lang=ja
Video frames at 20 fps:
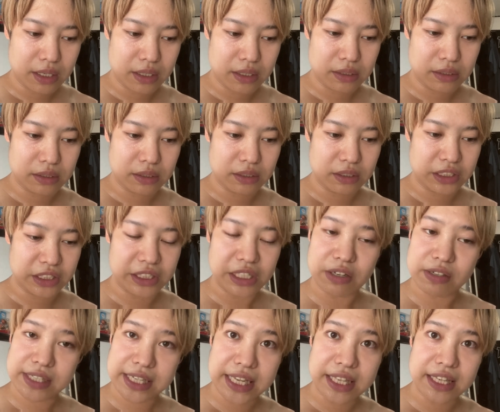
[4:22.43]
あ、知って
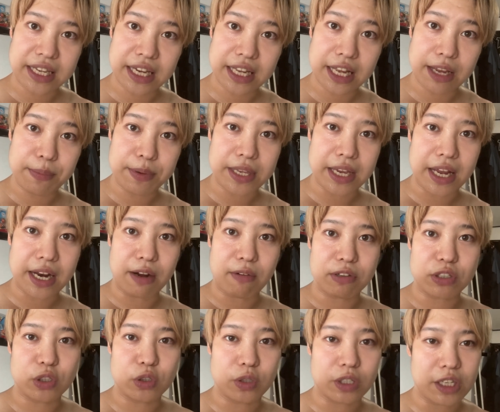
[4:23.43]
る前提でみたいなのは
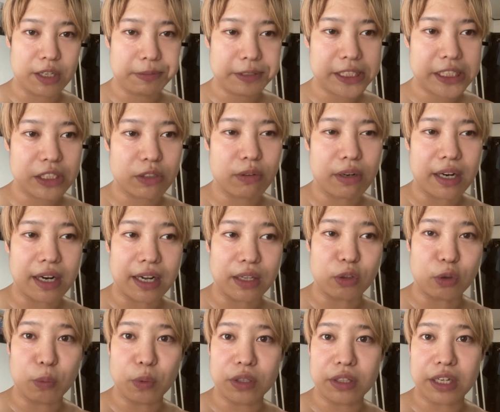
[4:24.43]
ちょっと厳しいのかなと
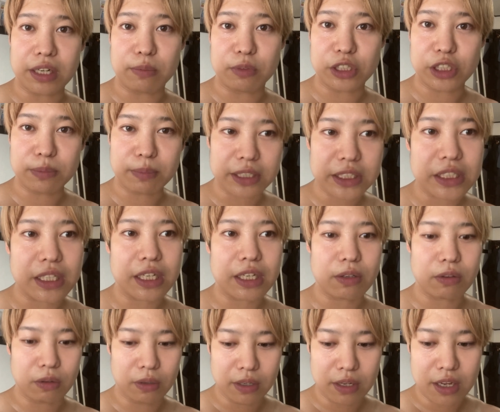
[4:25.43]
思ったりもしましたけど。
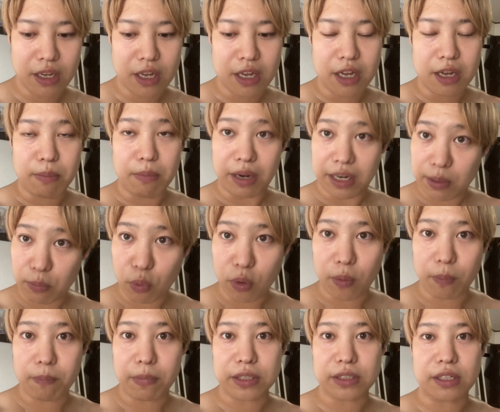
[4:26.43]
まあでも、
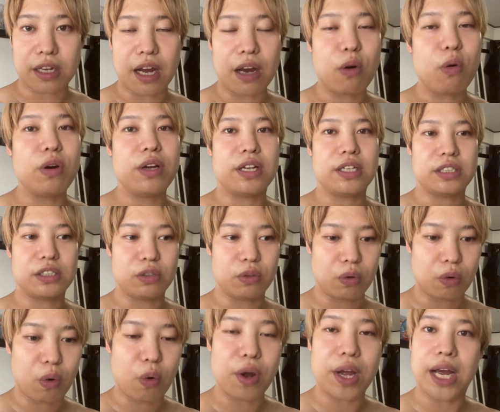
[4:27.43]
まずかっこいいですよ、
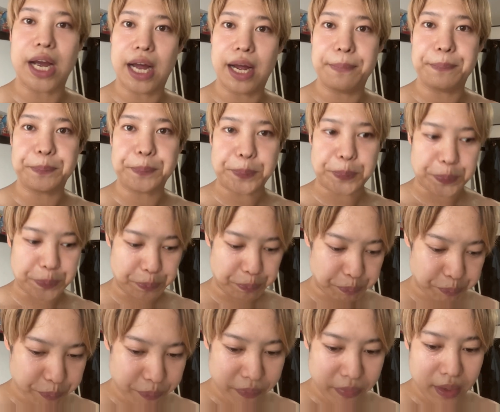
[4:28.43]
声が。うん、
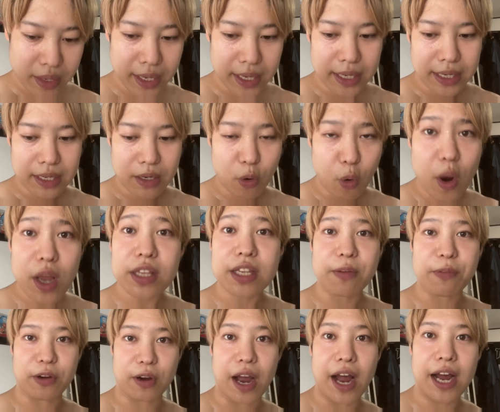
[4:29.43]
ご飯
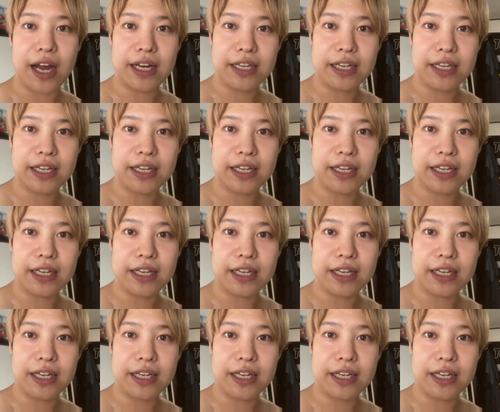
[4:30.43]
食べか。